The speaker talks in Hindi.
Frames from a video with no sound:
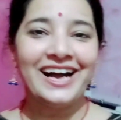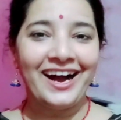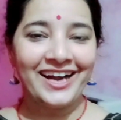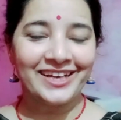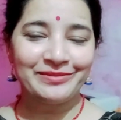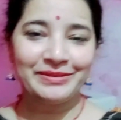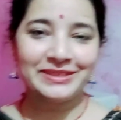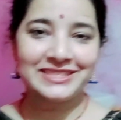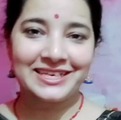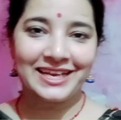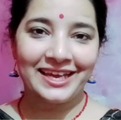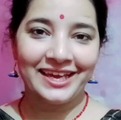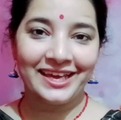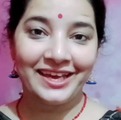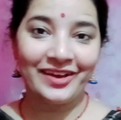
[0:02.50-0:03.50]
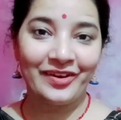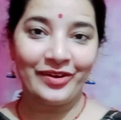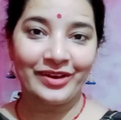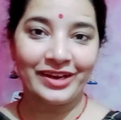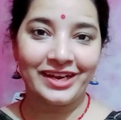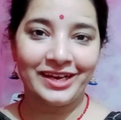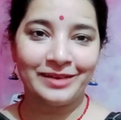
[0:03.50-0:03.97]
आठ बज रहे हैं
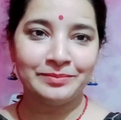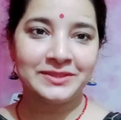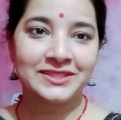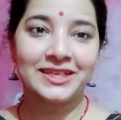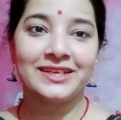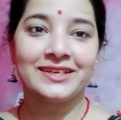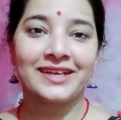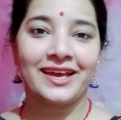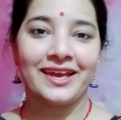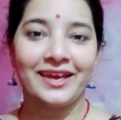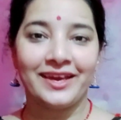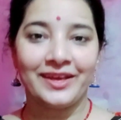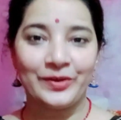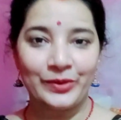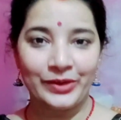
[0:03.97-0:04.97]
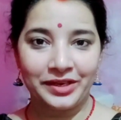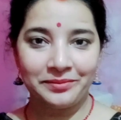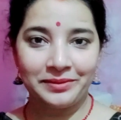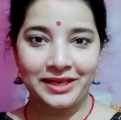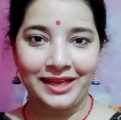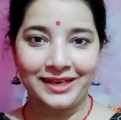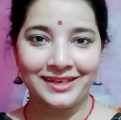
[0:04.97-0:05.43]
और हम चल रहे हैं रोटी
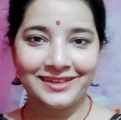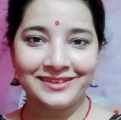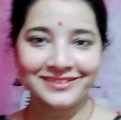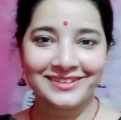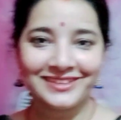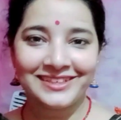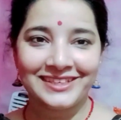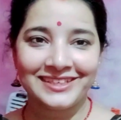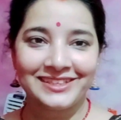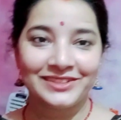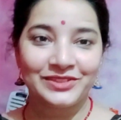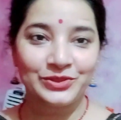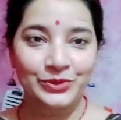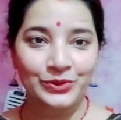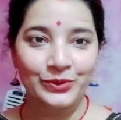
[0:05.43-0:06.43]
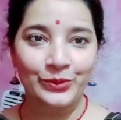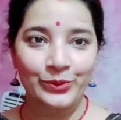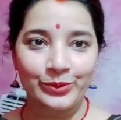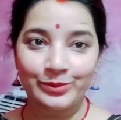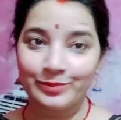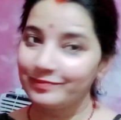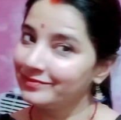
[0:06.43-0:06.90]
बनाने तो
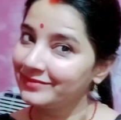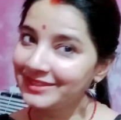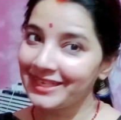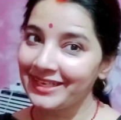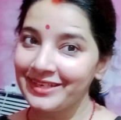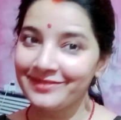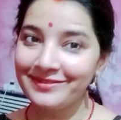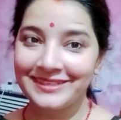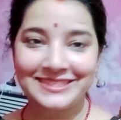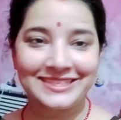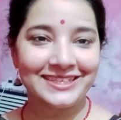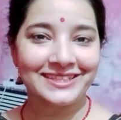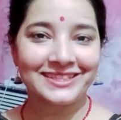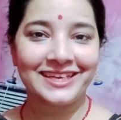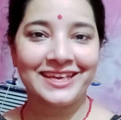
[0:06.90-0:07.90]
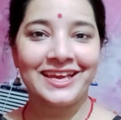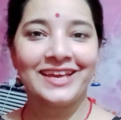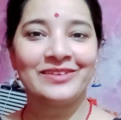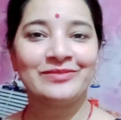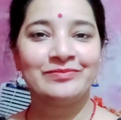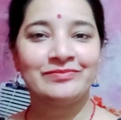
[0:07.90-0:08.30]
चलिए फिर चलते हैं